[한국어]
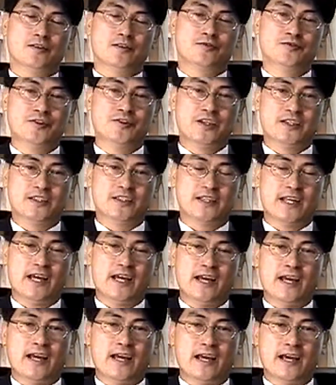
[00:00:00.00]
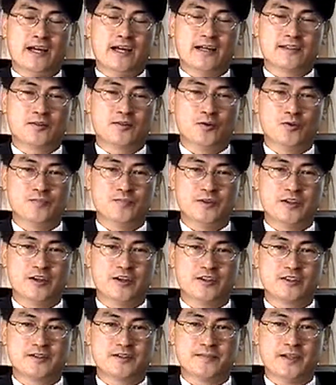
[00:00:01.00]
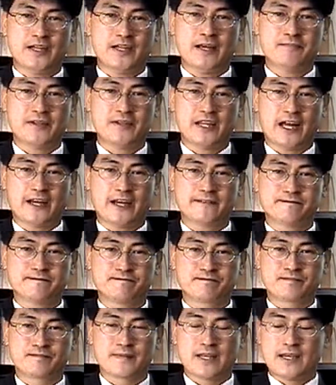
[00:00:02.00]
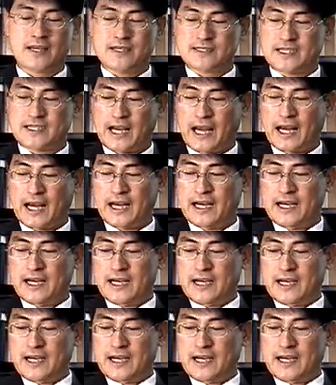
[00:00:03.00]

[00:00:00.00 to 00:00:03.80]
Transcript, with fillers: 줄이는데 어, 도움이 되었으면 합니다. 자,